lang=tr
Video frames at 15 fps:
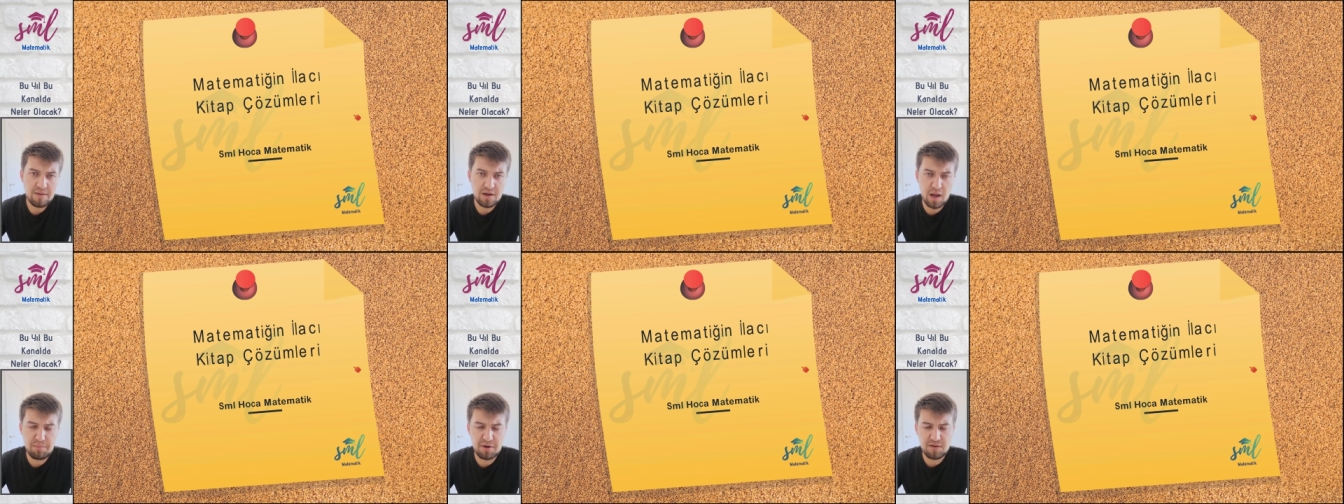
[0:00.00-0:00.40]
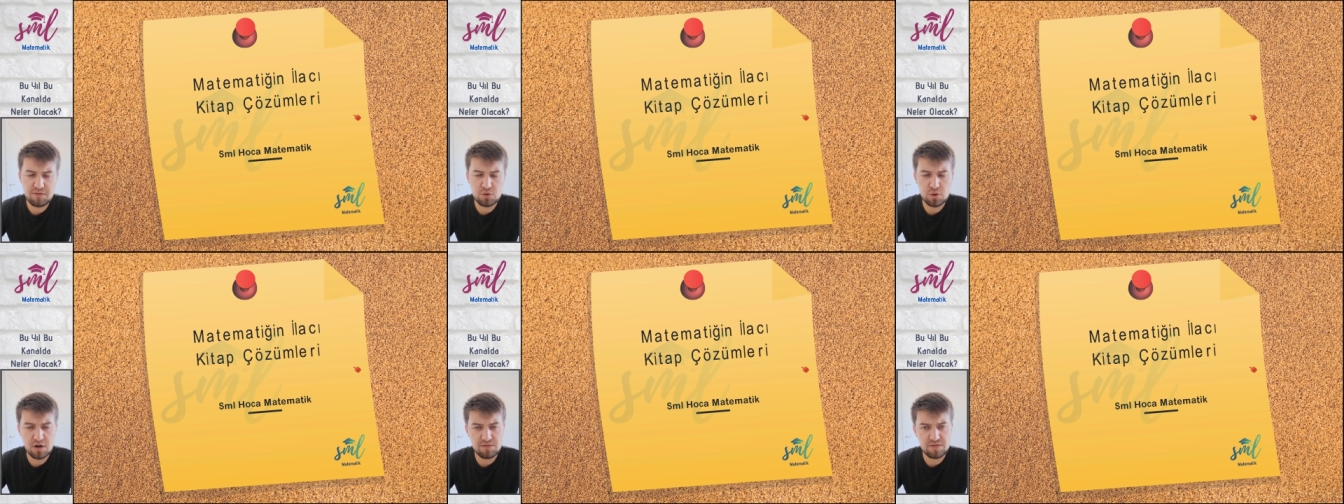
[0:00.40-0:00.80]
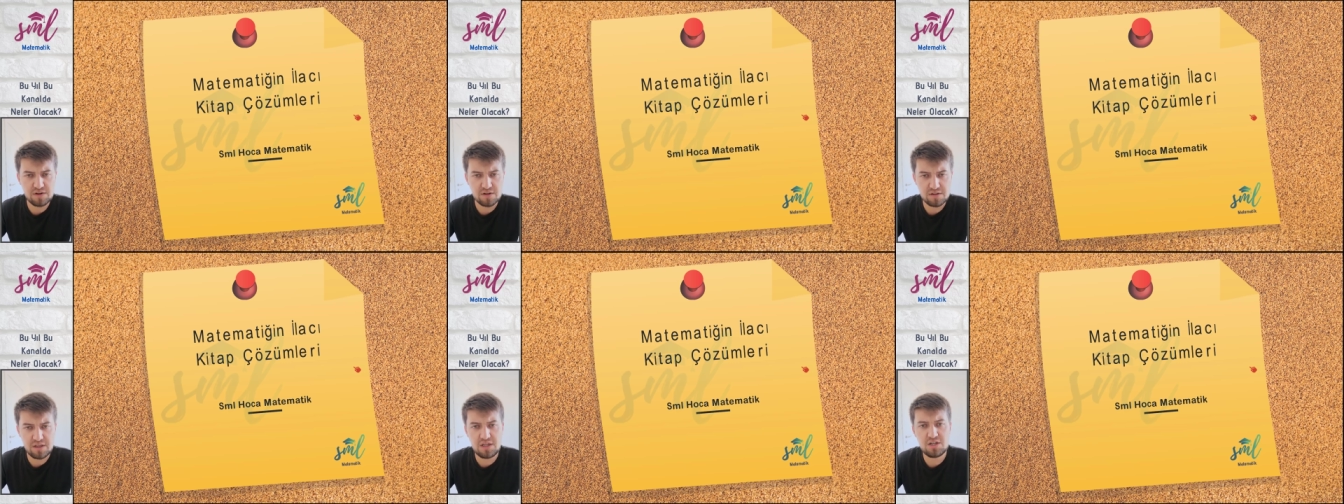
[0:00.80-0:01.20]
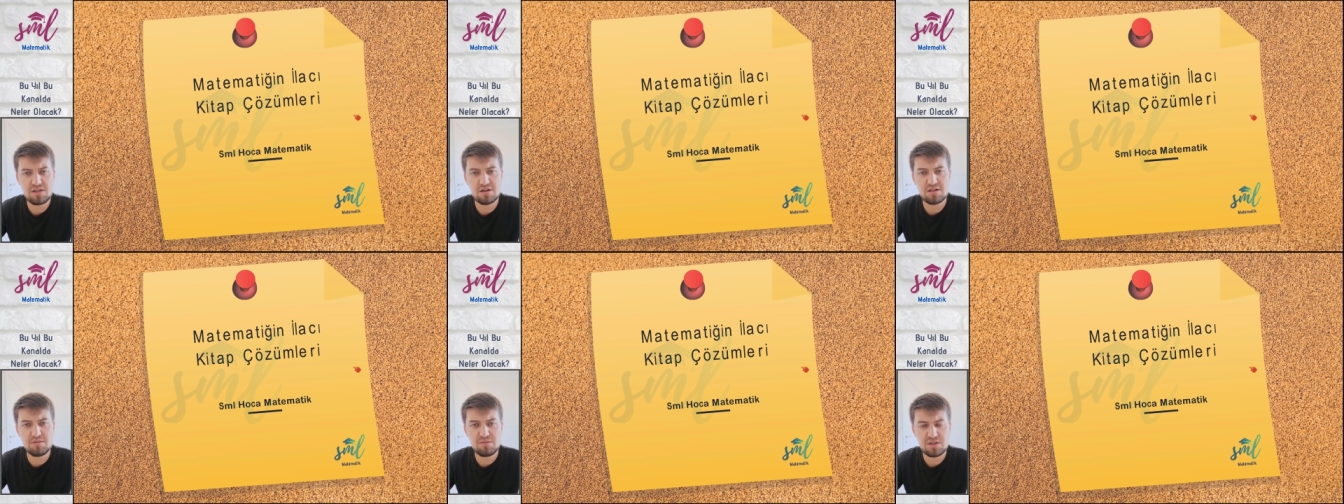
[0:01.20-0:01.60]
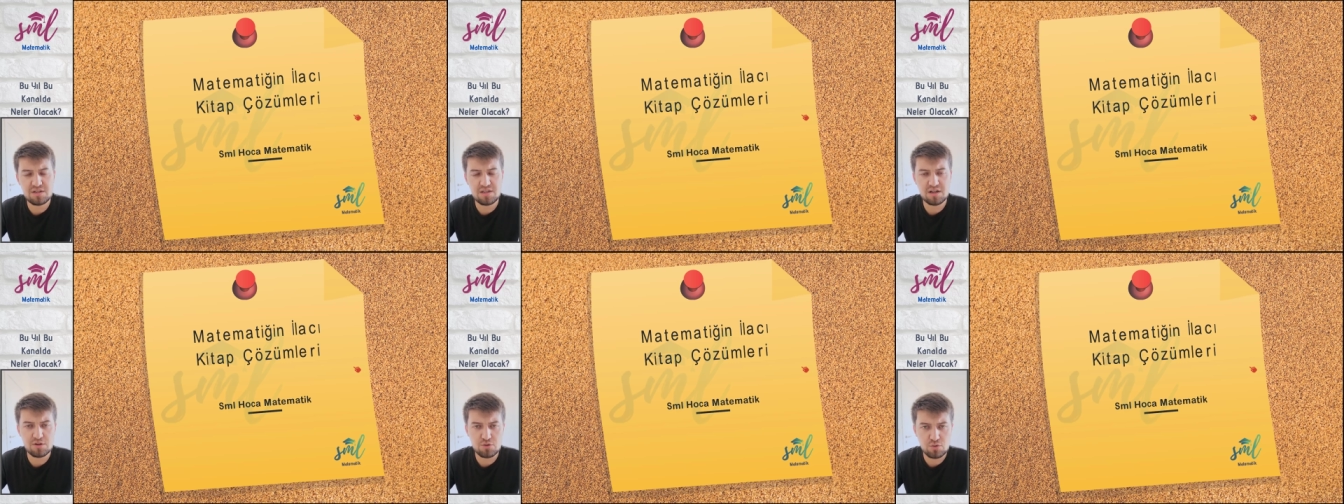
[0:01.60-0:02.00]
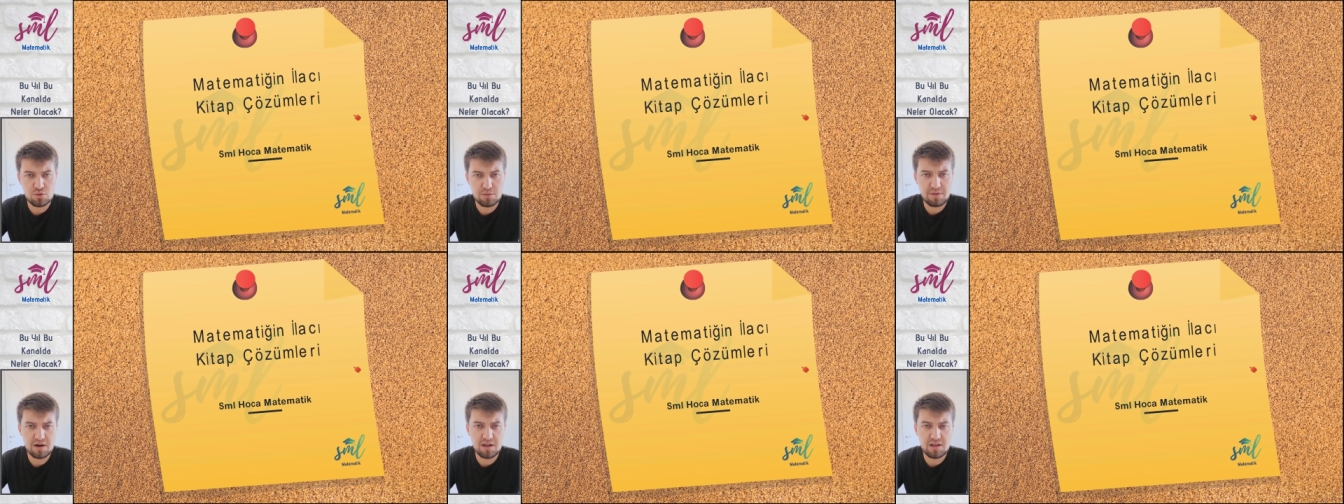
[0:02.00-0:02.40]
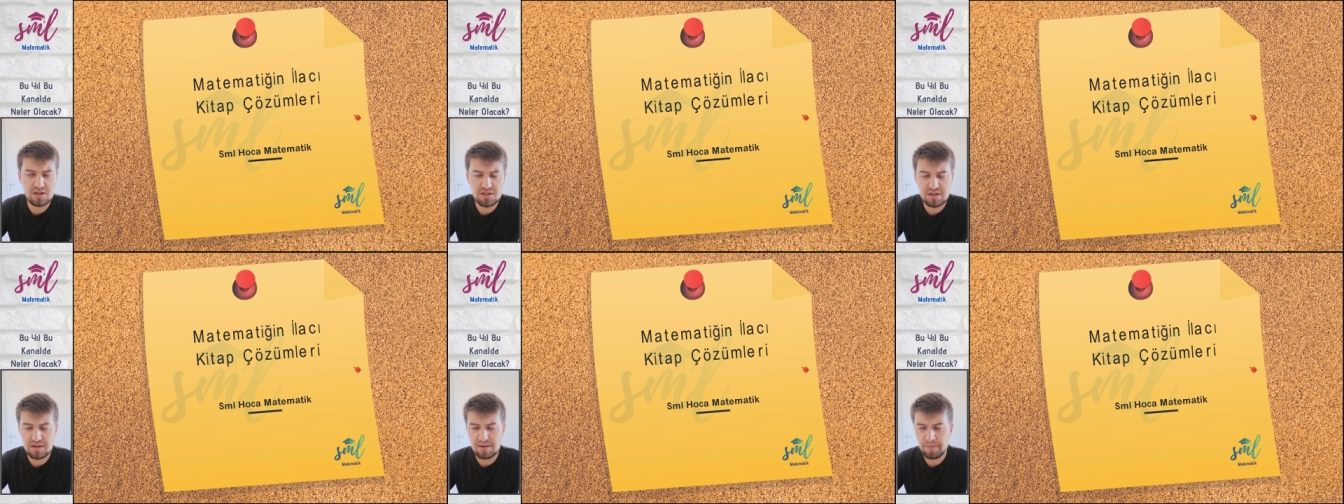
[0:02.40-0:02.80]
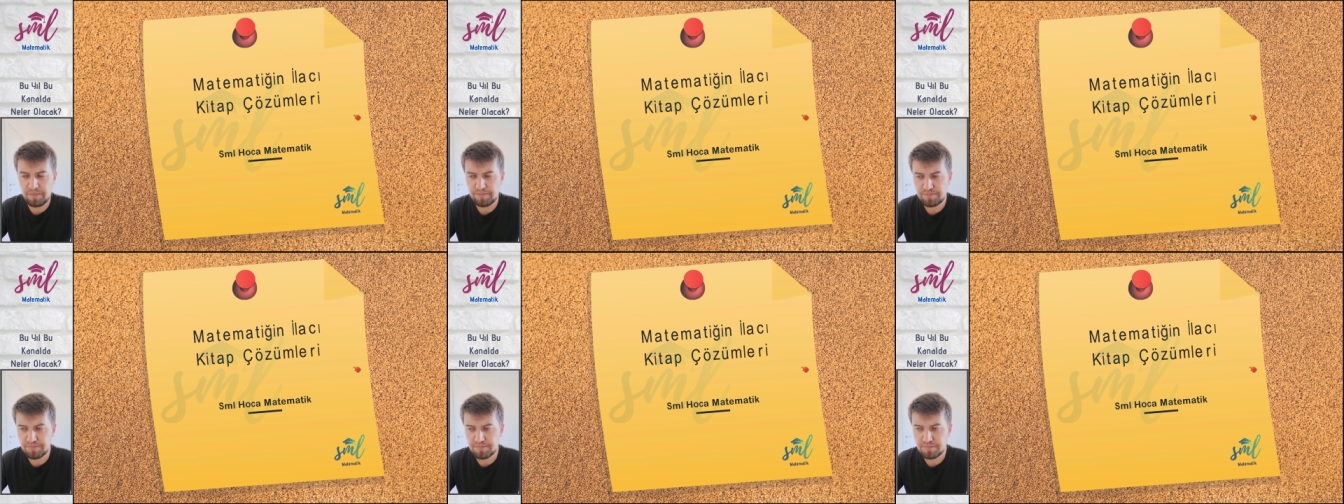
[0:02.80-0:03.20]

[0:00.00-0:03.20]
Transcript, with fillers: kapak fotoğraflarını değiştirdim sizlere sundum arkadaşlar.